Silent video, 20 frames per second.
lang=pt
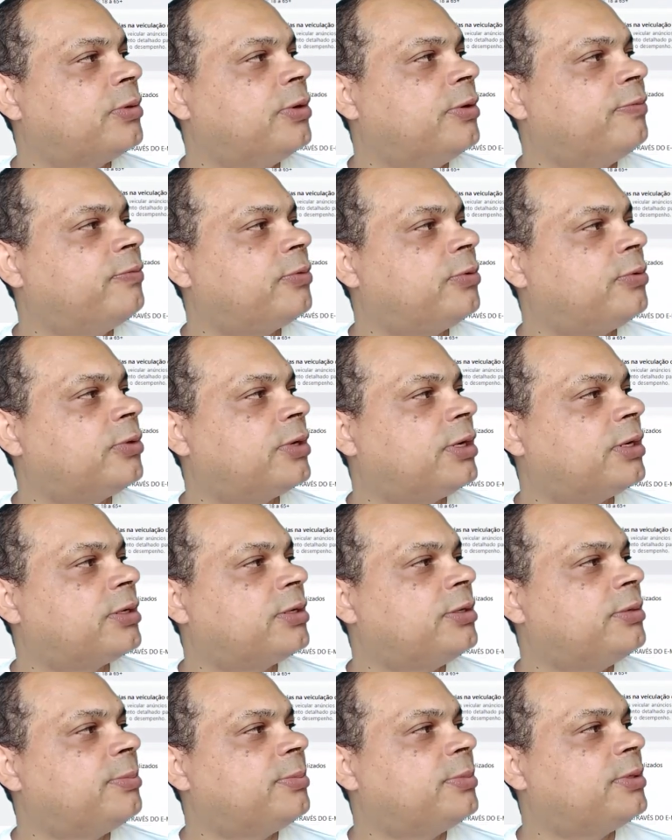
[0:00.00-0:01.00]
Vou colocar
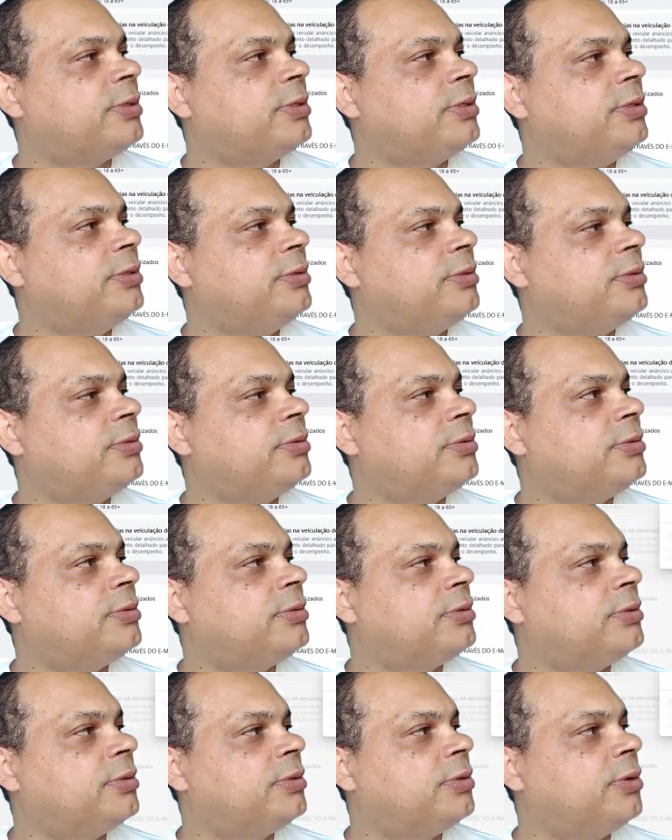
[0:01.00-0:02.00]
aqui, peraí.
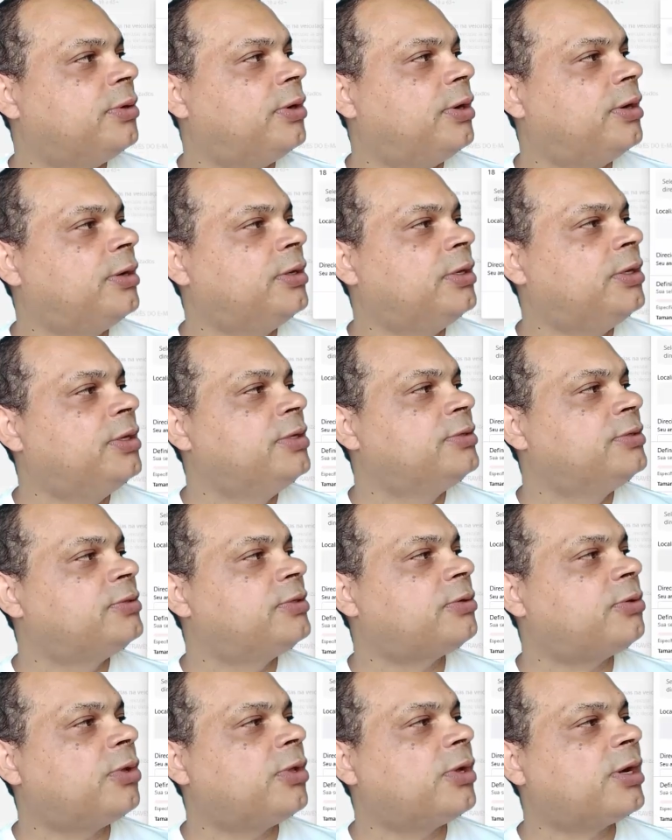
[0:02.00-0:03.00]
Ó,
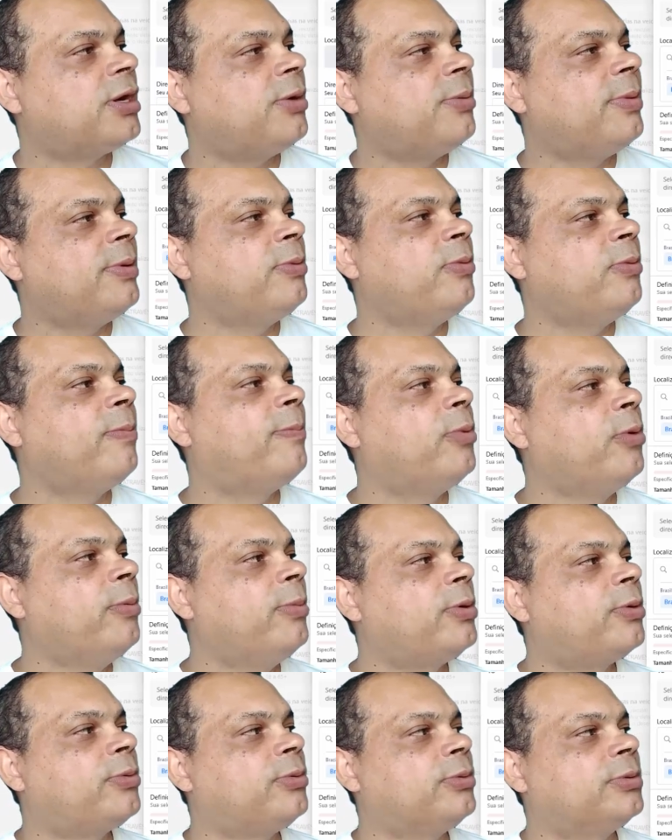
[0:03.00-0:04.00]
se eu colocar um, um
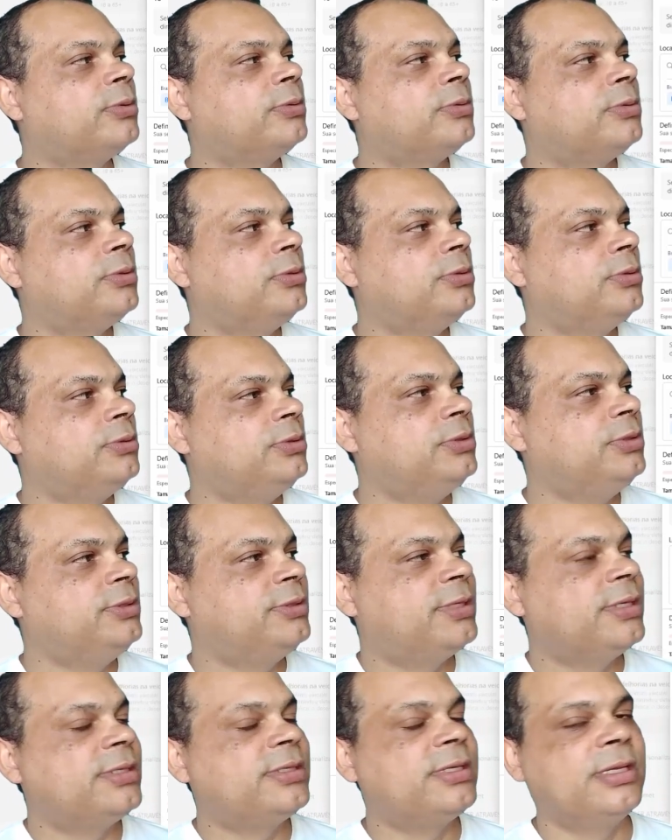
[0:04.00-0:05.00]
público
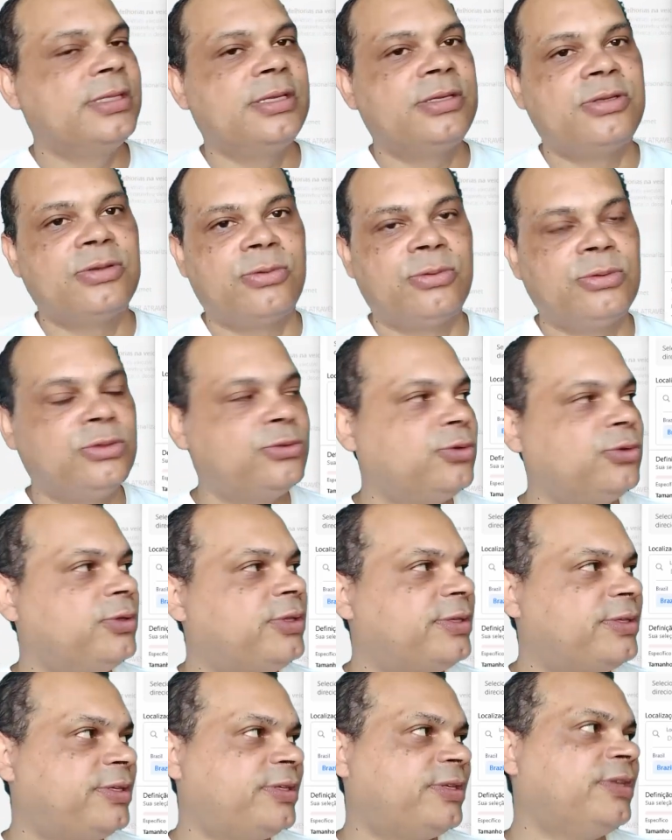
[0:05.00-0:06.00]
de 65,
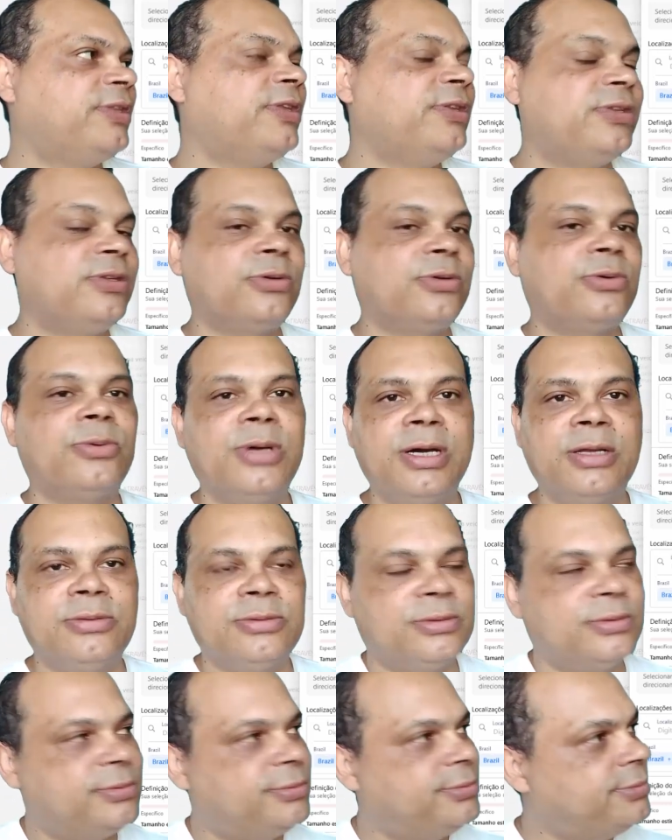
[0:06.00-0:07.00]
18 a 65
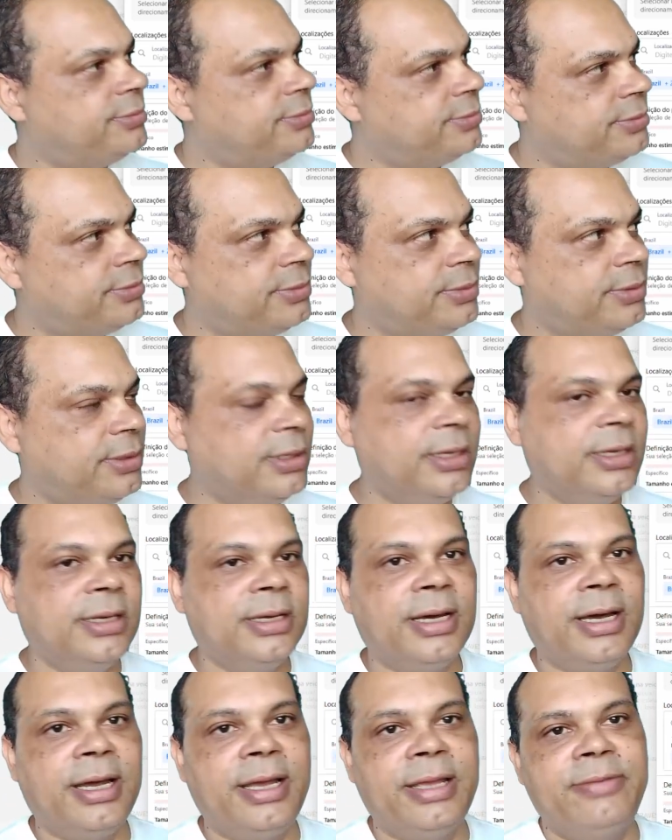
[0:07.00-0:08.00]
anos,
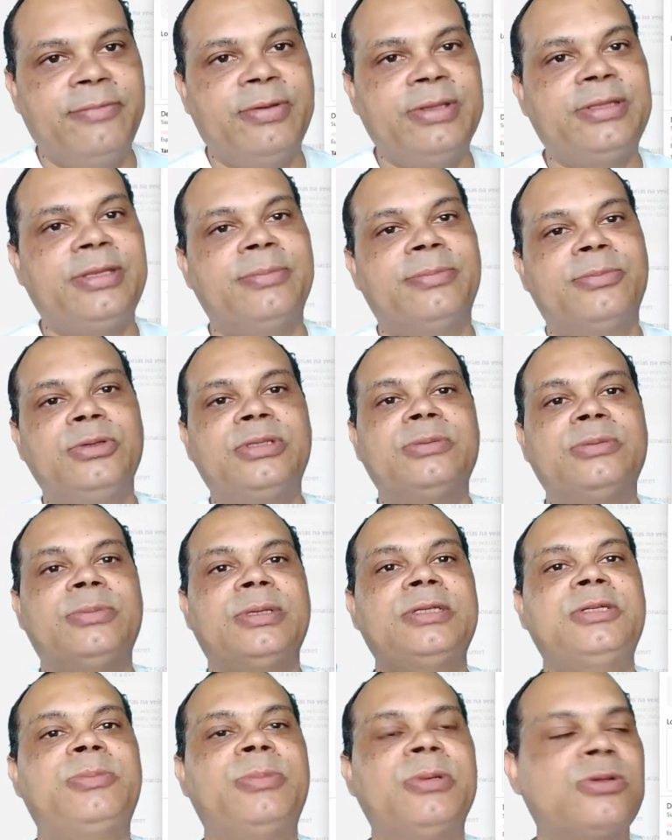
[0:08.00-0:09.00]
né? Aí vai ter muito
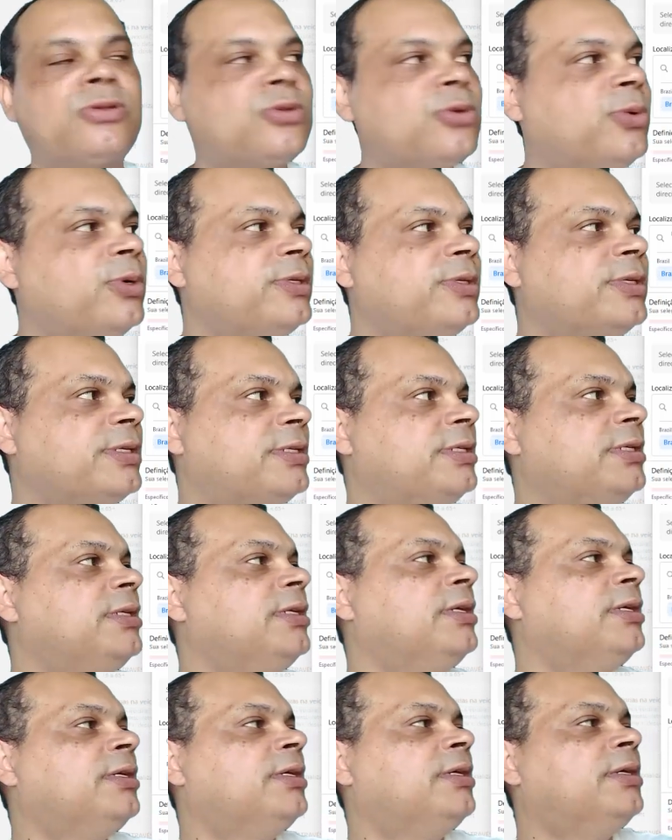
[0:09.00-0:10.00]
mais pessoas
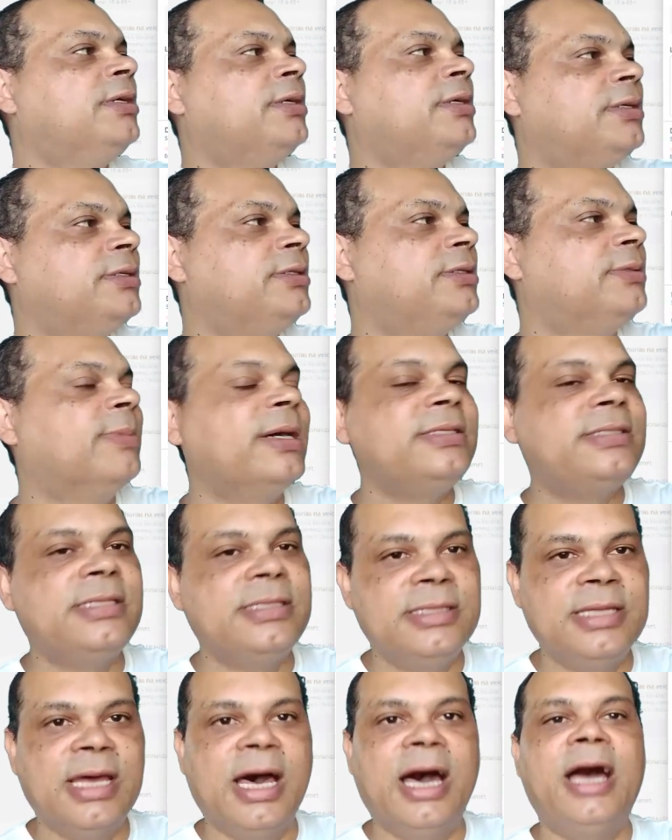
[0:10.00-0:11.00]
assim de mais
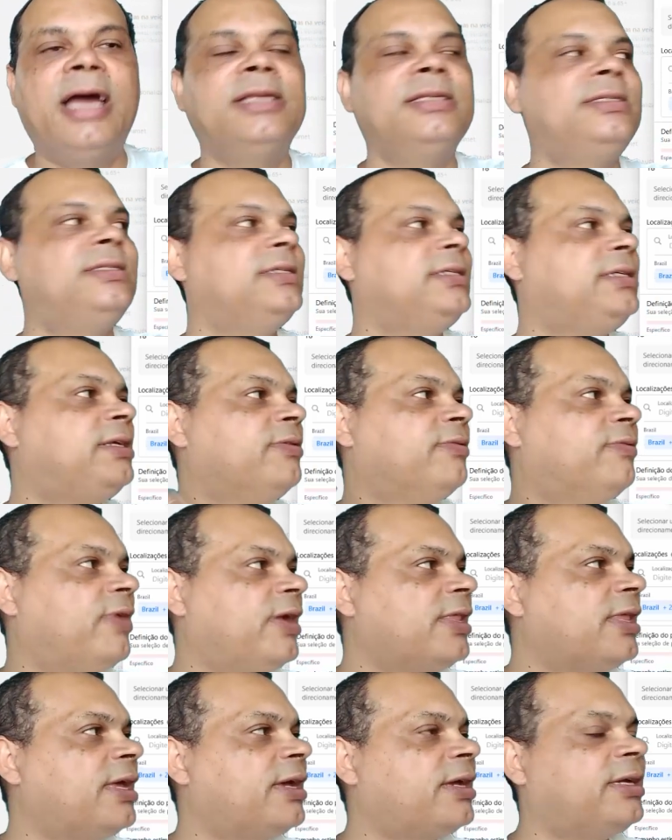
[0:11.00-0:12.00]
idade que
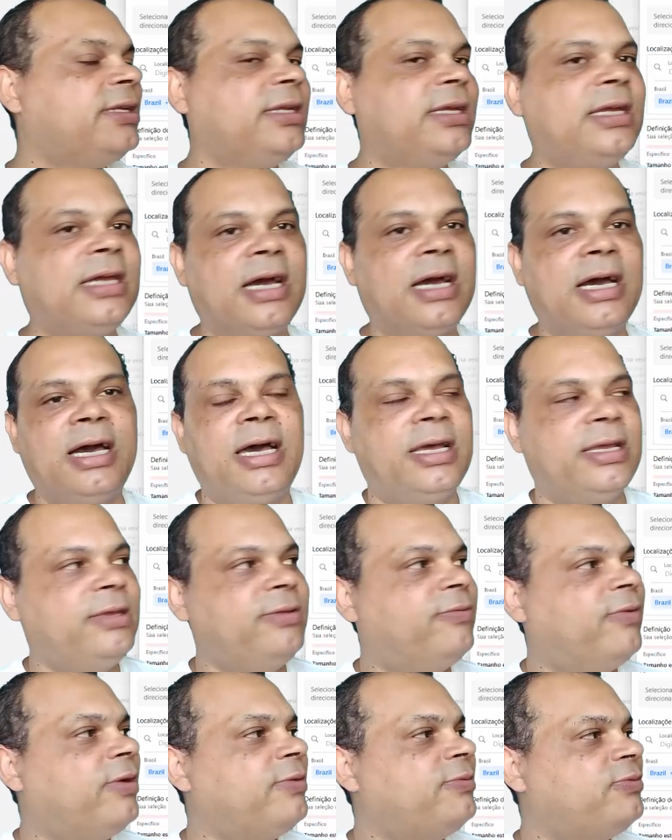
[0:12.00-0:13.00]
vai lá clicar
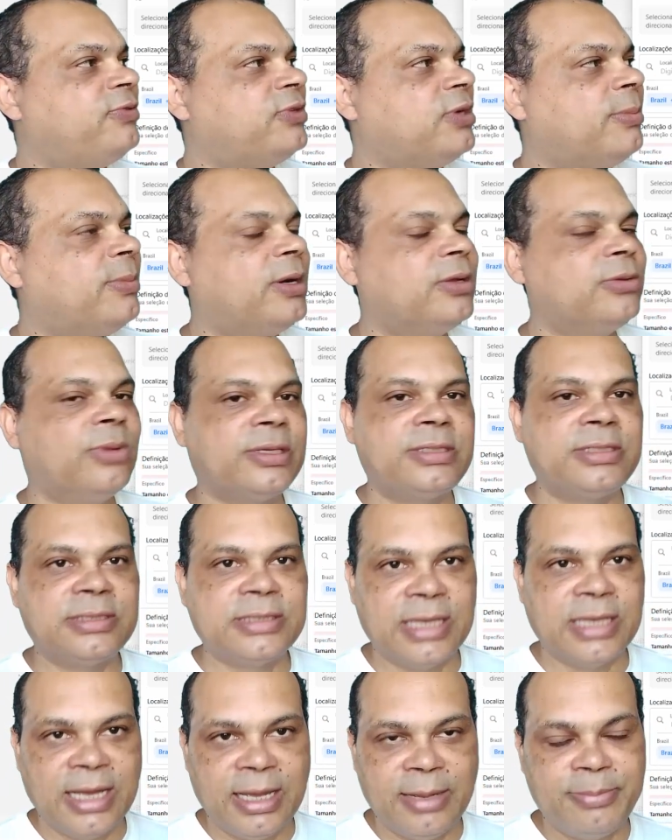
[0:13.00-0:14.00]
e vai chamar no
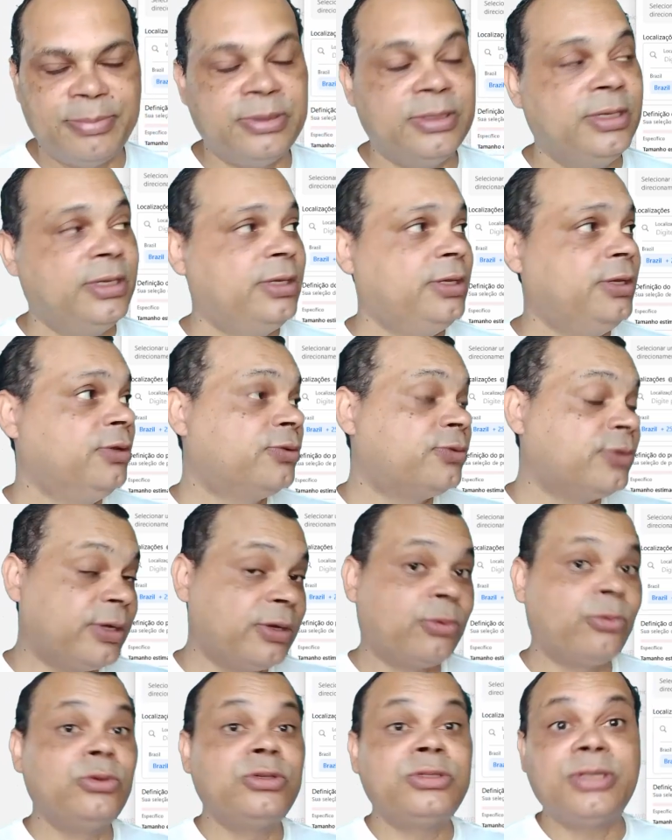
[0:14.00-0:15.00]
WhatsApp, isso
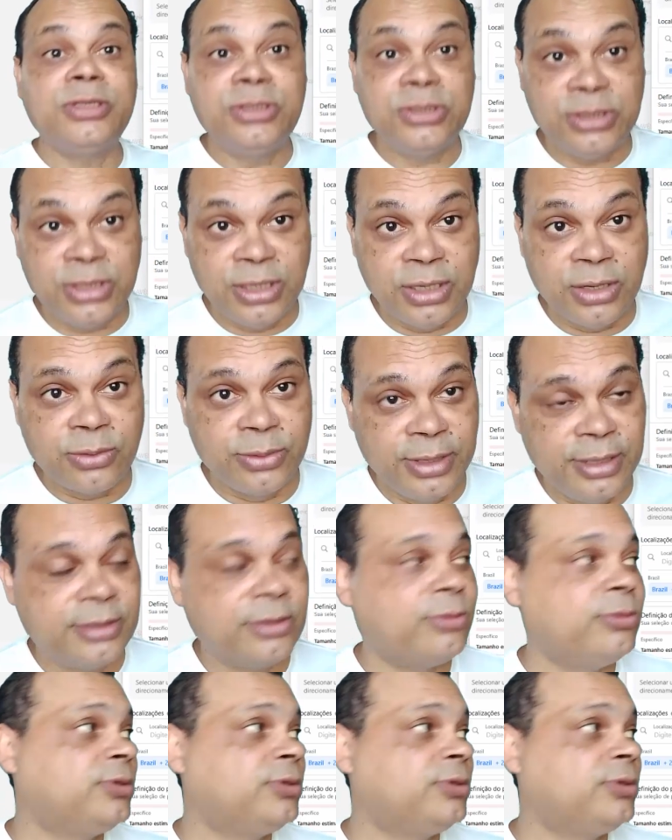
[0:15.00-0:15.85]
aí custa dinheiro, né?